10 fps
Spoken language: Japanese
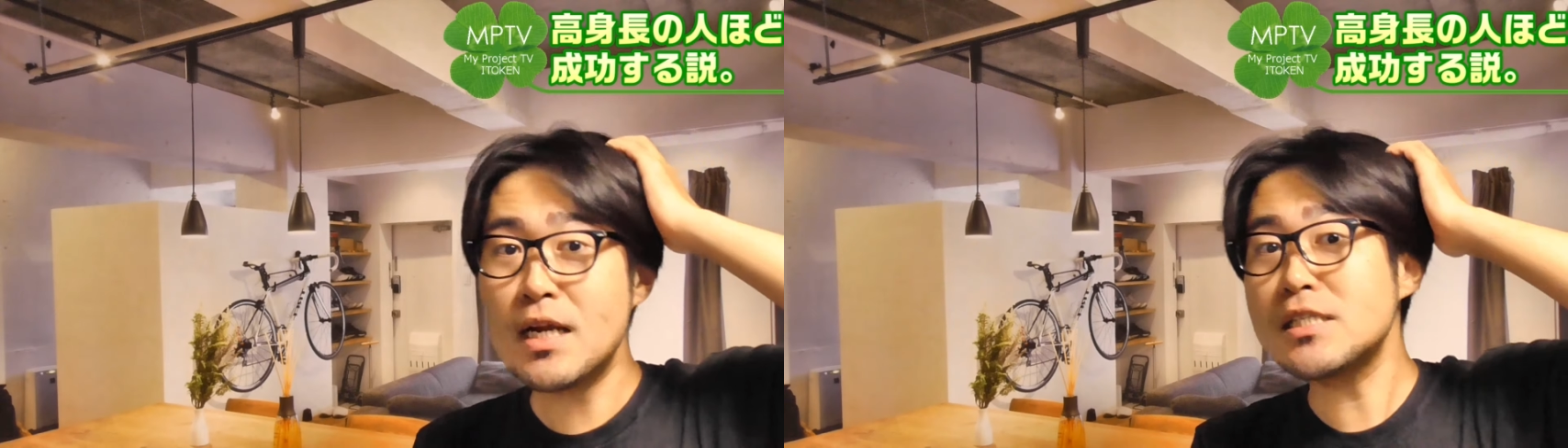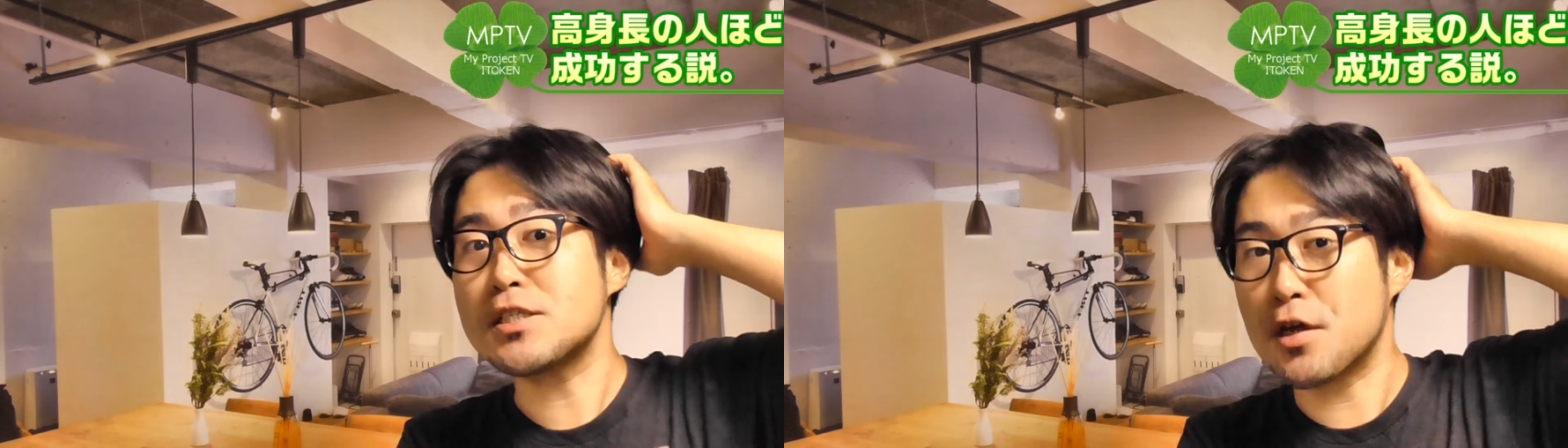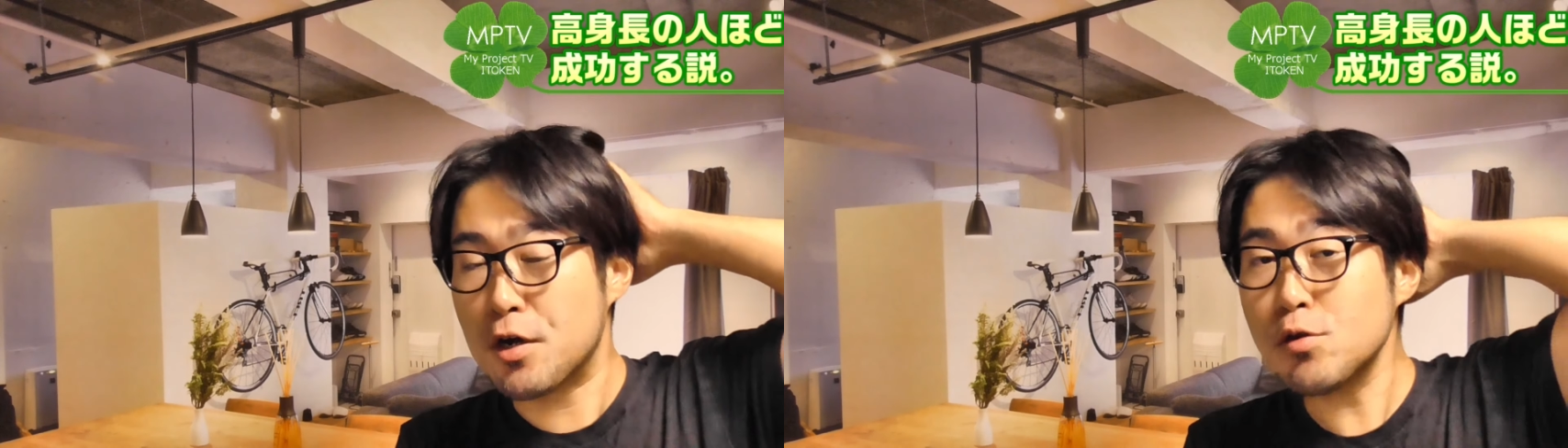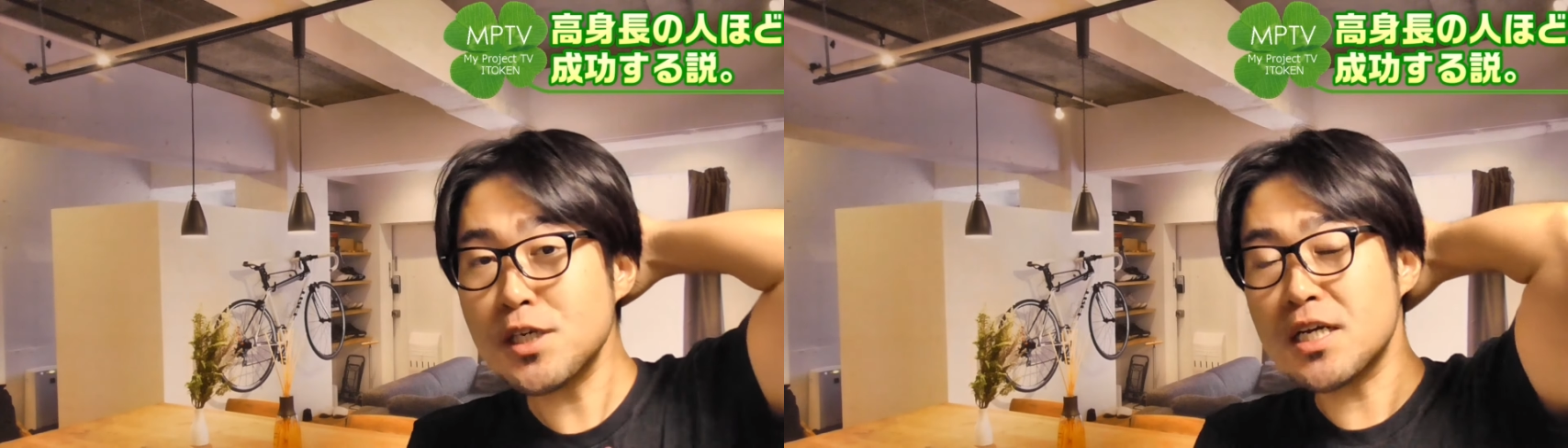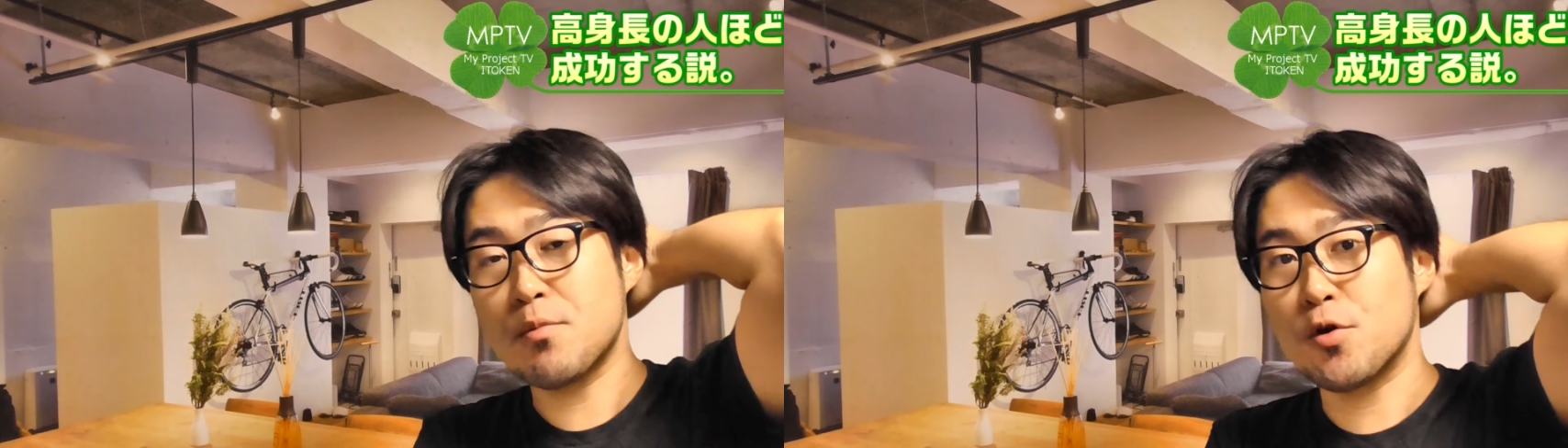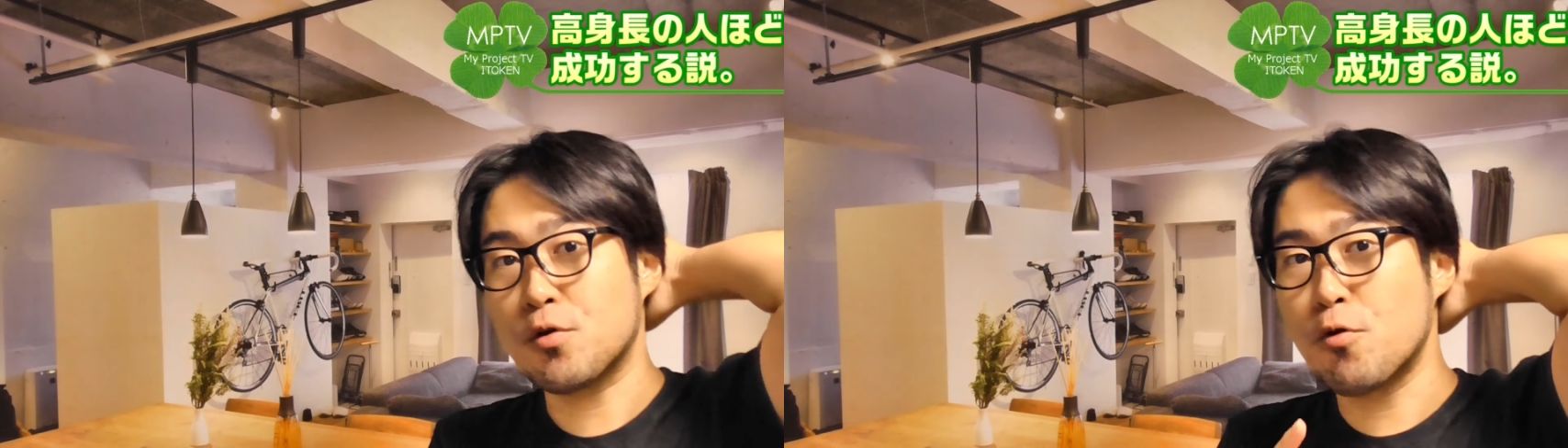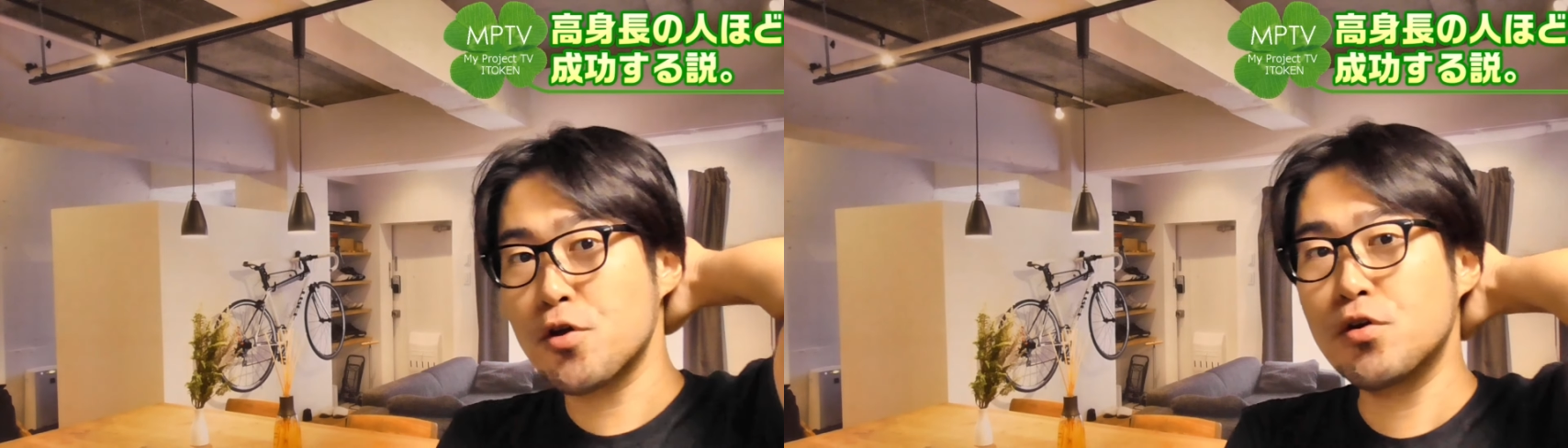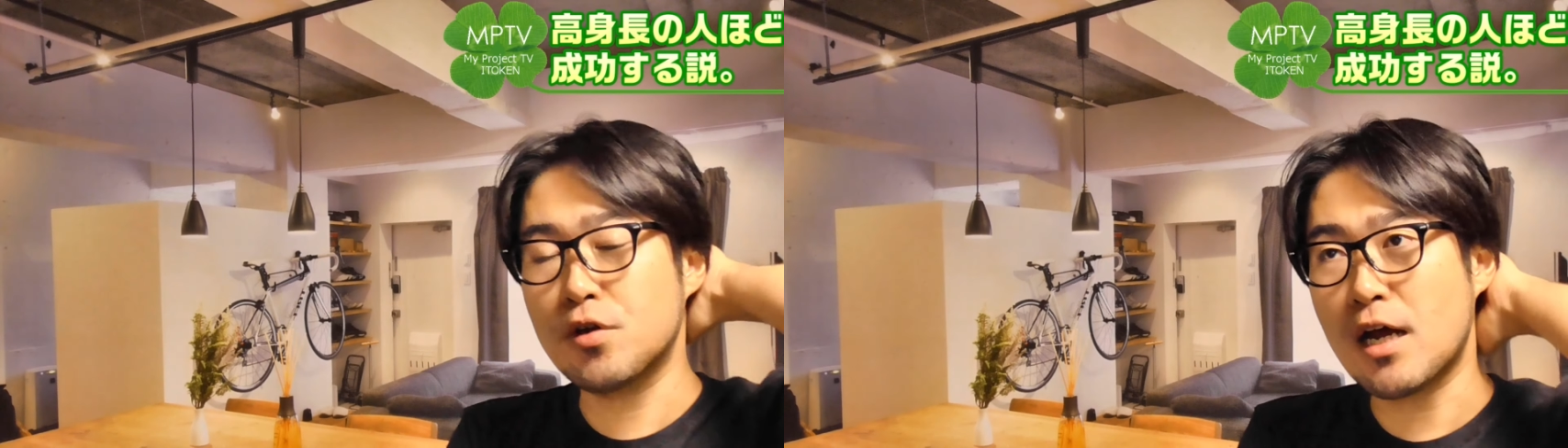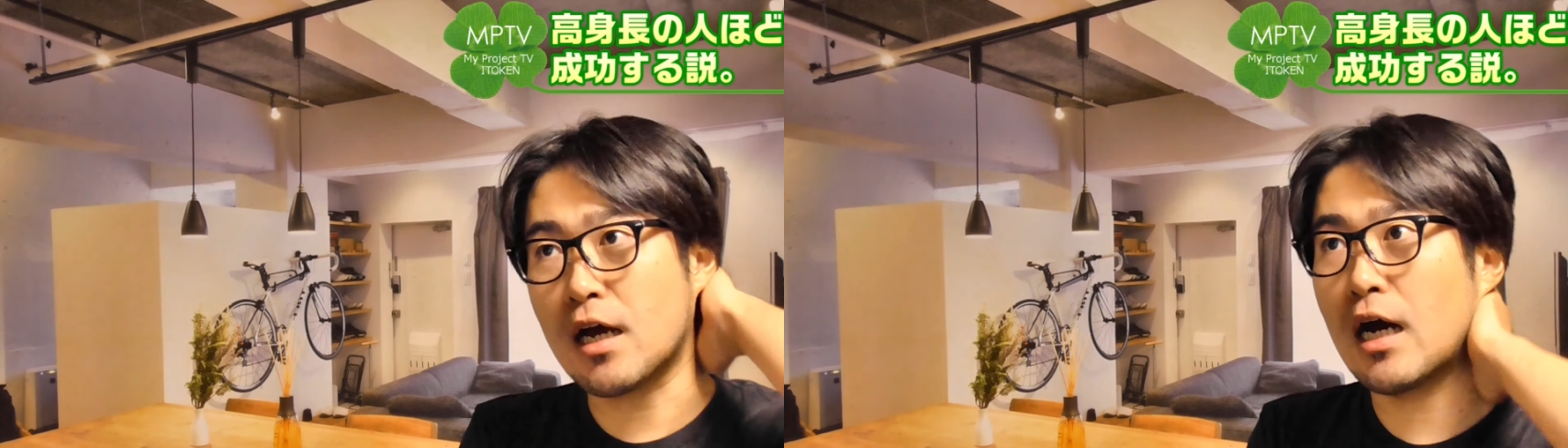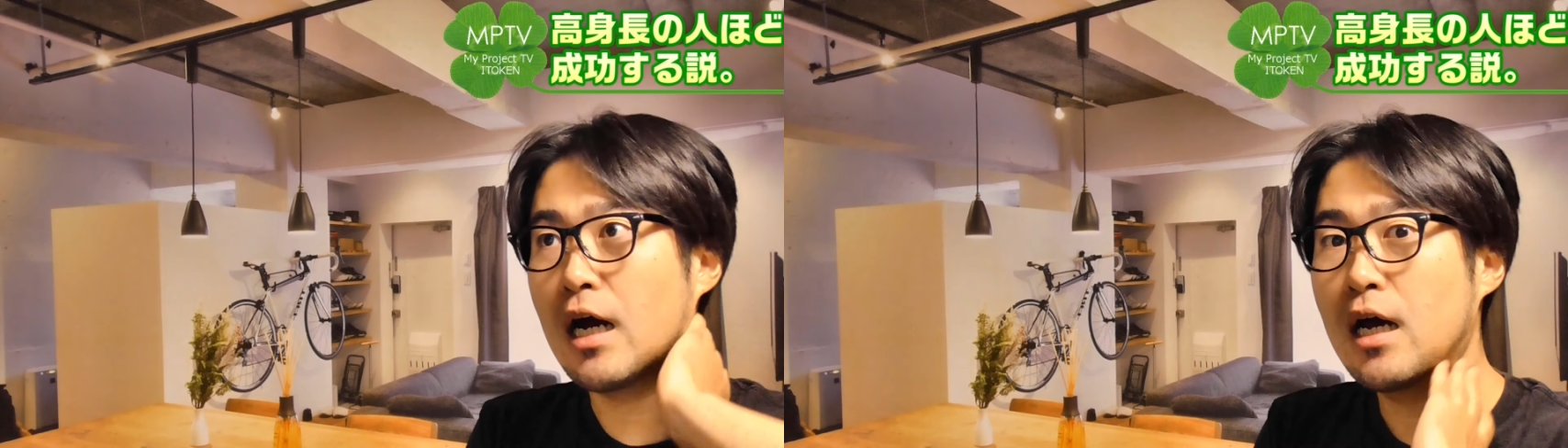名なやつですけどロシアにもこういうなん
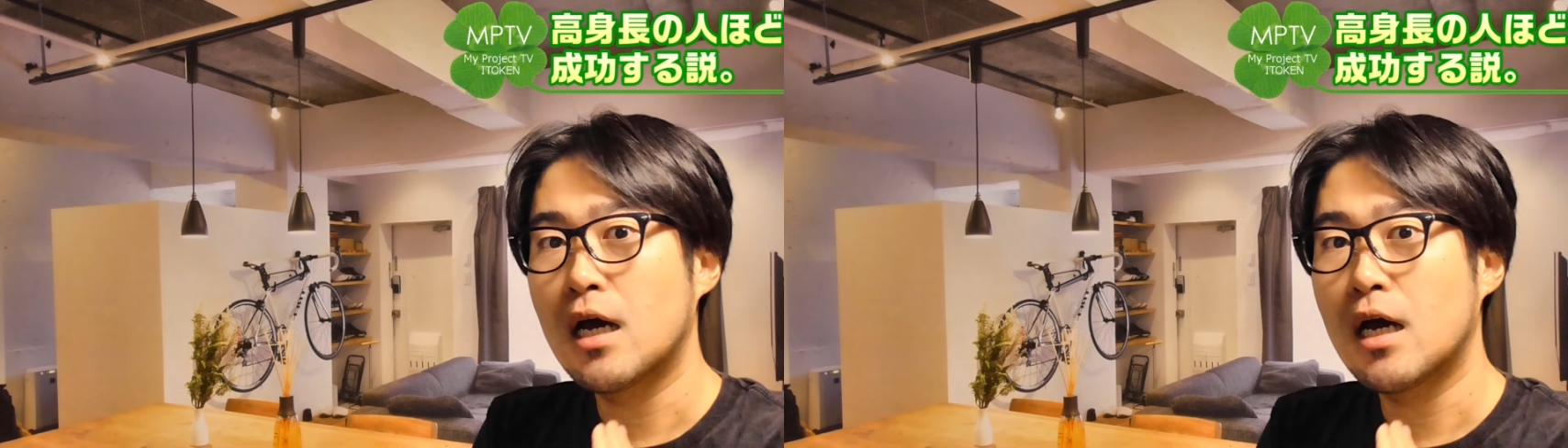か